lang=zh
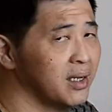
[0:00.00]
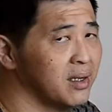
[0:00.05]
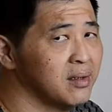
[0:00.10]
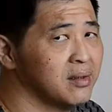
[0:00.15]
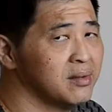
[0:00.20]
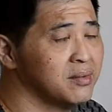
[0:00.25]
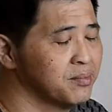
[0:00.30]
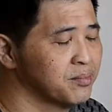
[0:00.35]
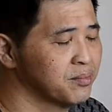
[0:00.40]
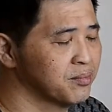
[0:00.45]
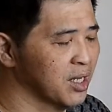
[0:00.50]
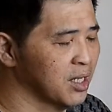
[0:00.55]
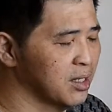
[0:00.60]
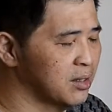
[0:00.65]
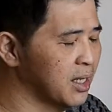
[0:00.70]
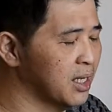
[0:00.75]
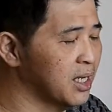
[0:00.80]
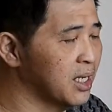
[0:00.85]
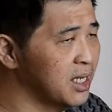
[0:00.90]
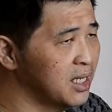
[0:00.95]
了，
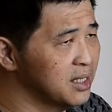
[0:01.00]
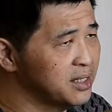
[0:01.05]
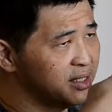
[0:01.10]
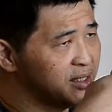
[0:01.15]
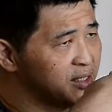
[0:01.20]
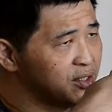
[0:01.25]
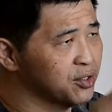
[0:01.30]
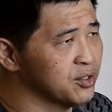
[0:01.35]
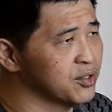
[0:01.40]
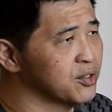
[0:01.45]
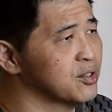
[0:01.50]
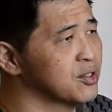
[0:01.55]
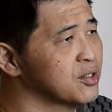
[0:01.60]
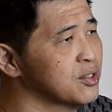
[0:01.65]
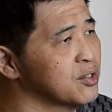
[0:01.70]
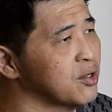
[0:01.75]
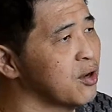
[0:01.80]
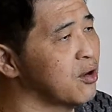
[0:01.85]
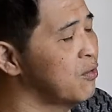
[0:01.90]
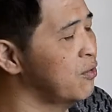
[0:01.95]
那个
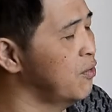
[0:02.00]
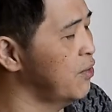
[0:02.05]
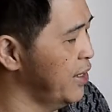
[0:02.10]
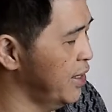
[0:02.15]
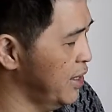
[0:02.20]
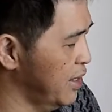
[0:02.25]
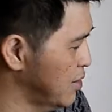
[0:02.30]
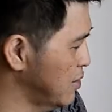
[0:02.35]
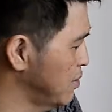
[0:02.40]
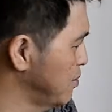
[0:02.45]
收费。